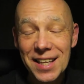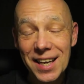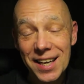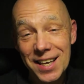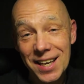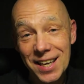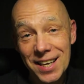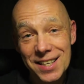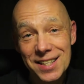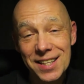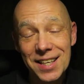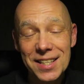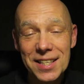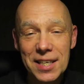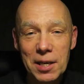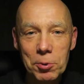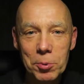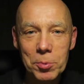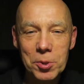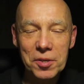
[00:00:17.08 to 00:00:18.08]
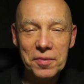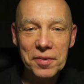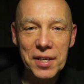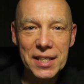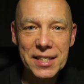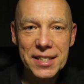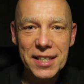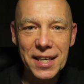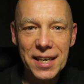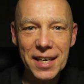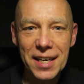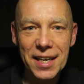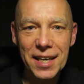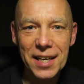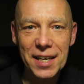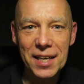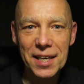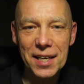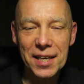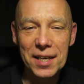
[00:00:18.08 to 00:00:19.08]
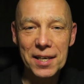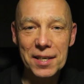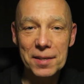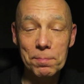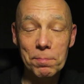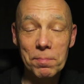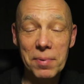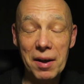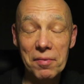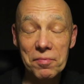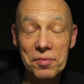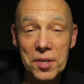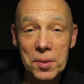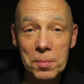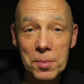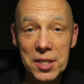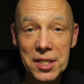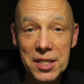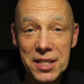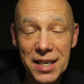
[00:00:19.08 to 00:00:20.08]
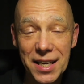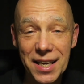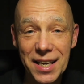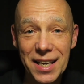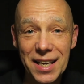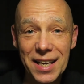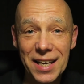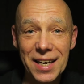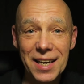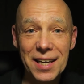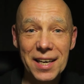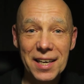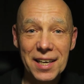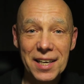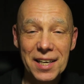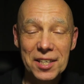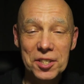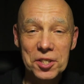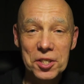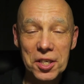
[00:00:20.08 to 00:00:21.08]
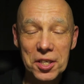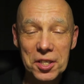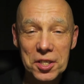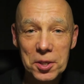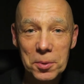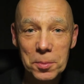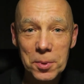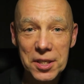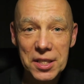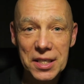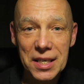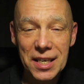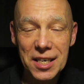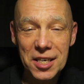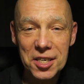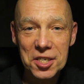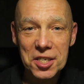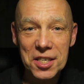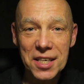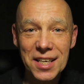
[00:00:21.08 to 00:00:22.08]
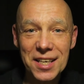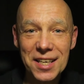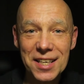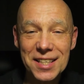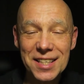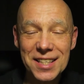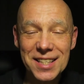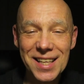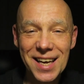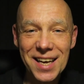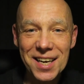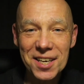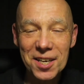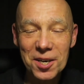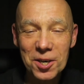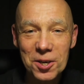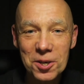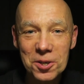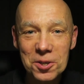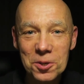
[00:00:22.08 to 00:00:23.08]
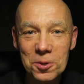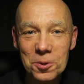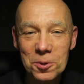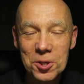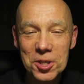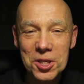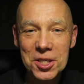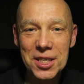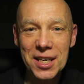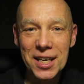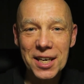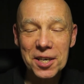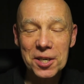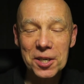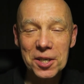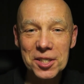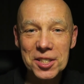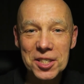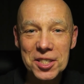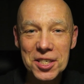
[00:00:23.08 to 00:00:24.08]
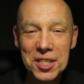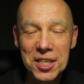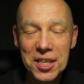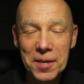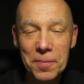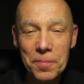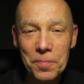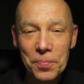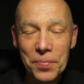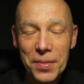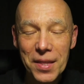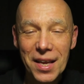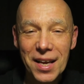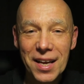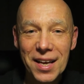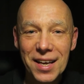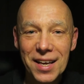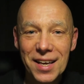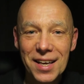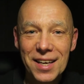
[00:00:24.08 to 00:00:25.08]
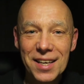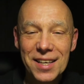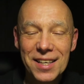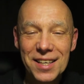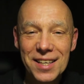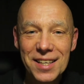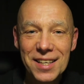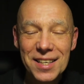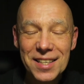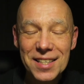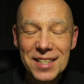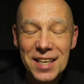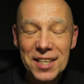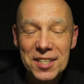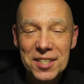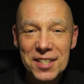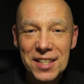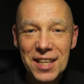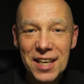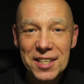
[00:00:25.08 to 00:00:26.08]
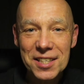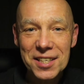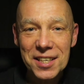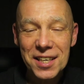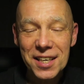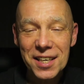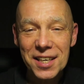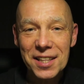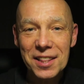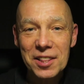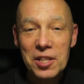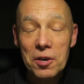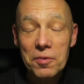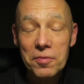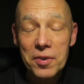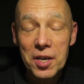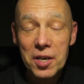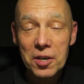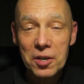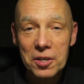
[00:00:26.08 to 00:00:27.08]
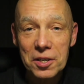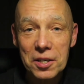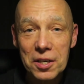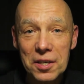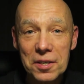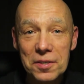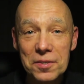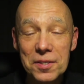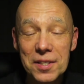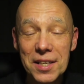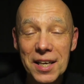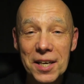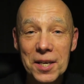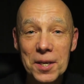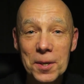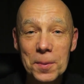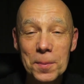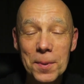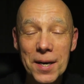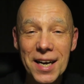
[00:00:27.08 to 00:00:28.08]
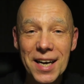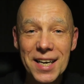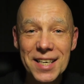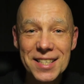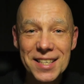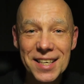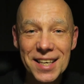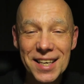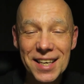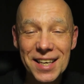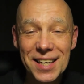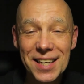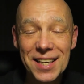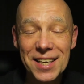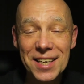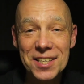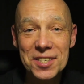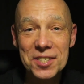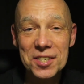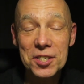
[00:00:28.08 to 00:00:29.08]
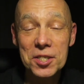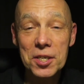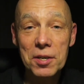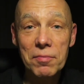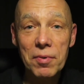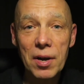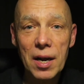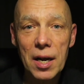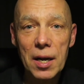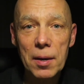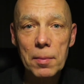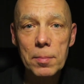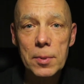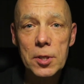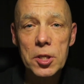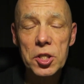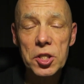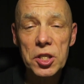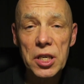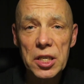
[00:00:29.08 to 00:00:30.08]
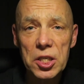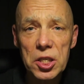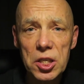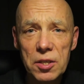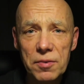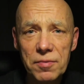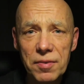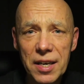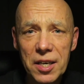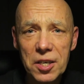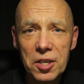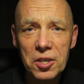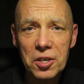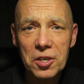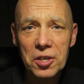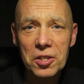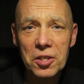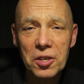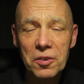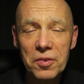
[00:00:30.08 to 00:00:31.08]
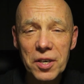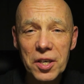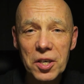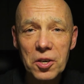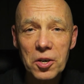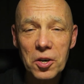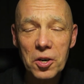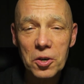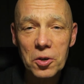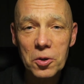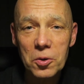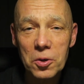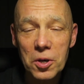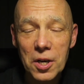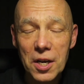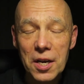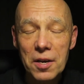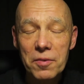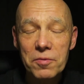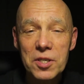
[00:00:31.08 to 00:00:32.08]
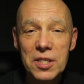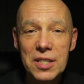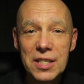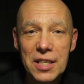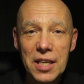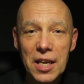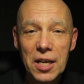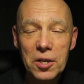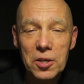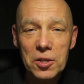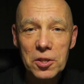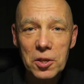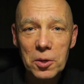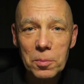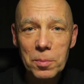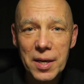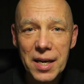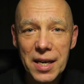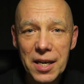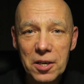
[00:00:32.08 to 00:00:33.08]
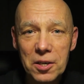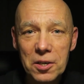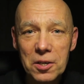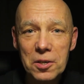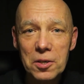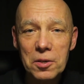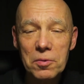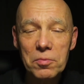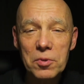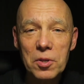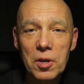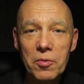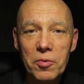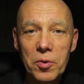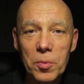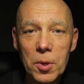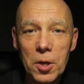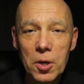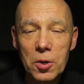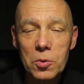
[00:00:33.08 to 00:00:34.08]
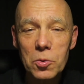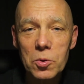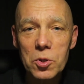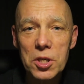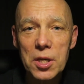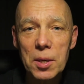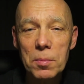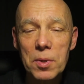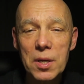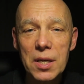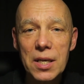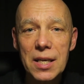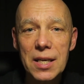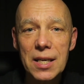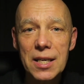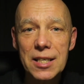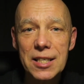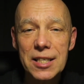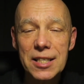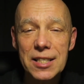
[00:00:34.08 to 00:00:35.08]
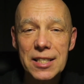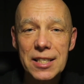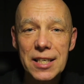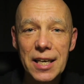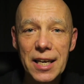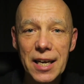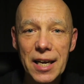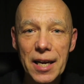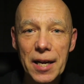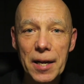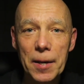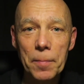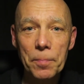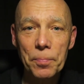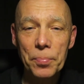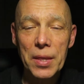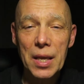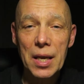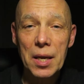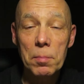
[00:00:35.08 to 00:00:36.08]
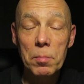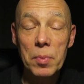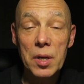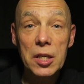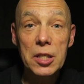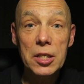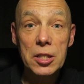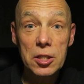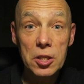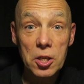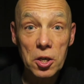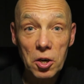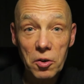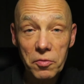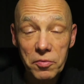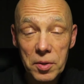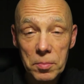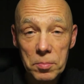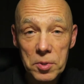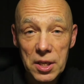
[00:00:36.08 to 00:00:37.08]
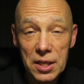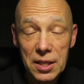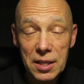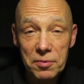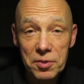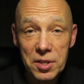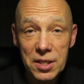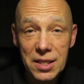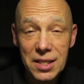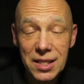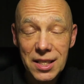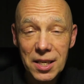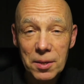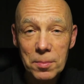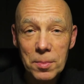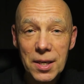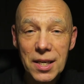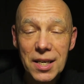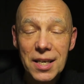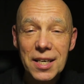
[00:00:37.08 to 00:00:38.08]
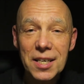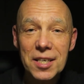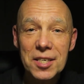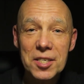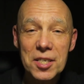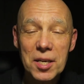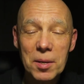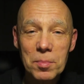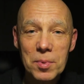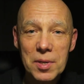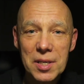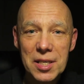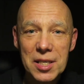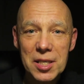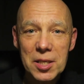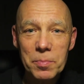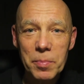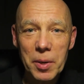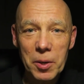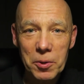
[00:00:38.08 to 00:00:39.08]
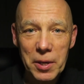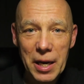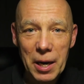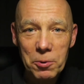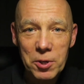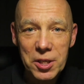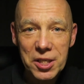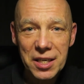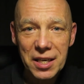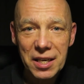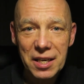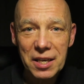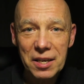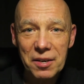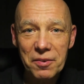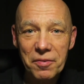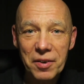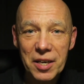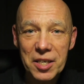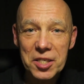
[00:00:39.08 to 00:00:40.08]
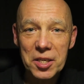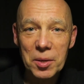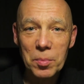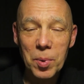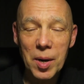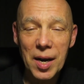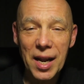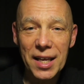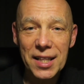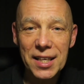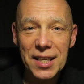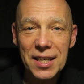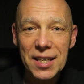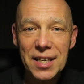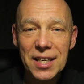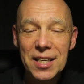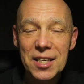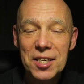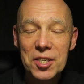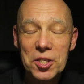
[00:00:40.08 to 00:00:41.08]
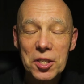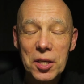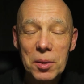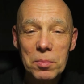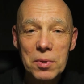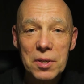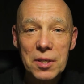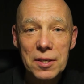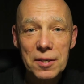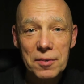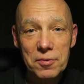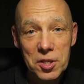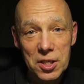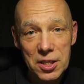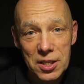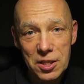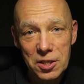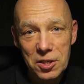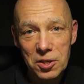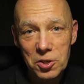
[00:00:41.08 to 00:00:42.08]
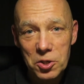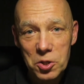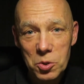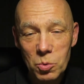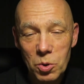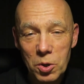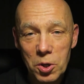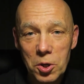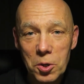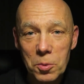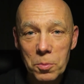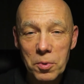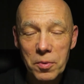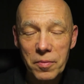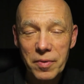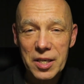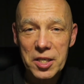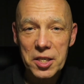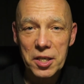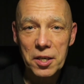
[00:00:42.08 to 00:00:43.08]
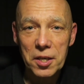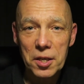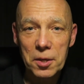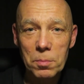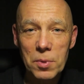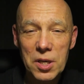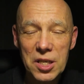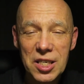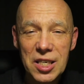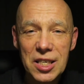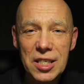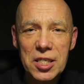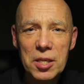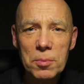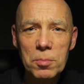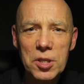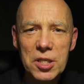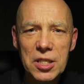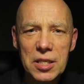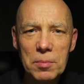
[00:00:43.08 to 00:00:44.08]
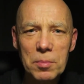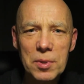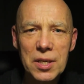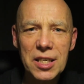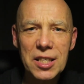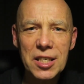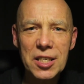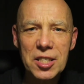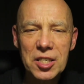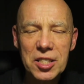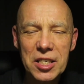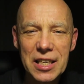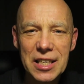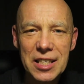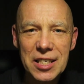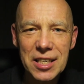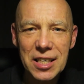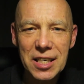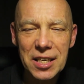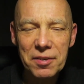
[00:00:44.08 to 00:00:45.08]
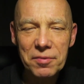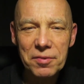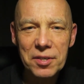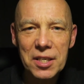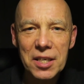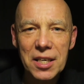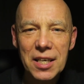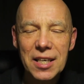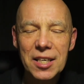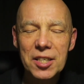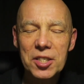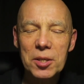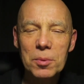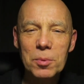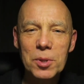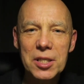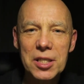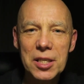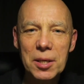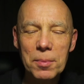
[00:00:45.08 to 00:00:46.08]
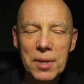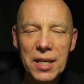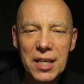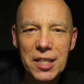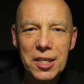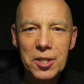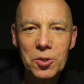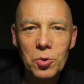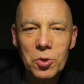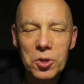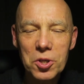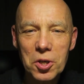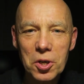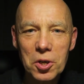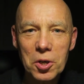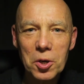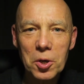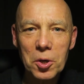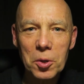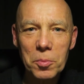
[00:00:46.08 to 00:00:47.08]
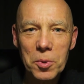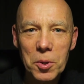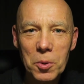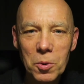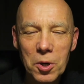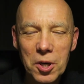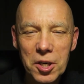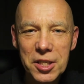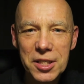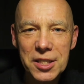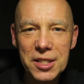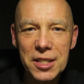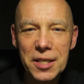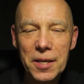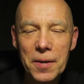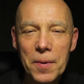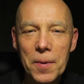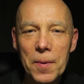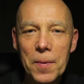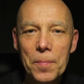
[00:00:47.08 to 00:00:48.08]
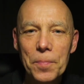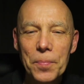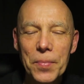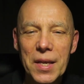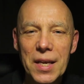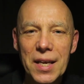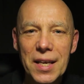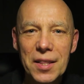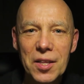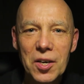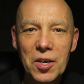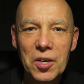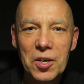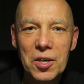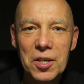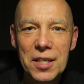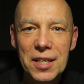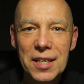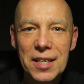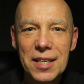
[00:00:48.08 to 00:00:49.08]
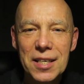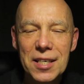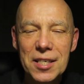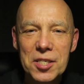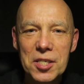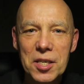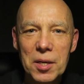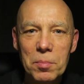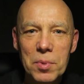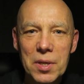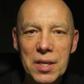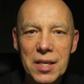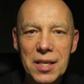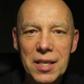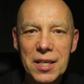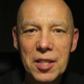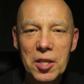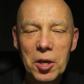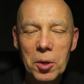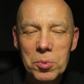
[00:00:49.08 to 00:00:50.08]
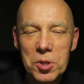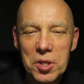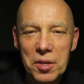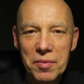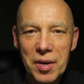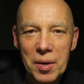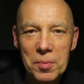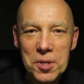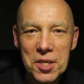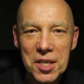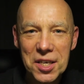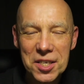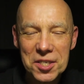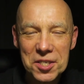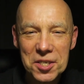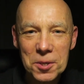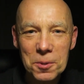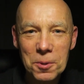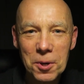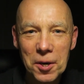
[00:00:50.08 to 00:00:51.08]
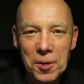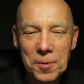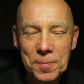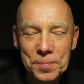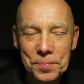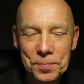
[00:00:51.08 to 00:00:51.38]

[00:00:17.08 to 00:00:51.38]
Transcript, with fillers: tak jak na całym świecie, bawimy się, cieszymy się, że stary rok już się kończy i zaczyna się nowy rok. W takim razie życzę Wam szczęśliwego nowego roku, wszystkiego dobrego w nowym roku, żebyście byli zdrowi przede wszystkim, żeby spełniały się Wasze plany, żeby wszystko szło po Waszej myśli, żebyście byli szczęśliwi, żebyście mieli dużo miłości, no i żeby dobrze Wam się żyło.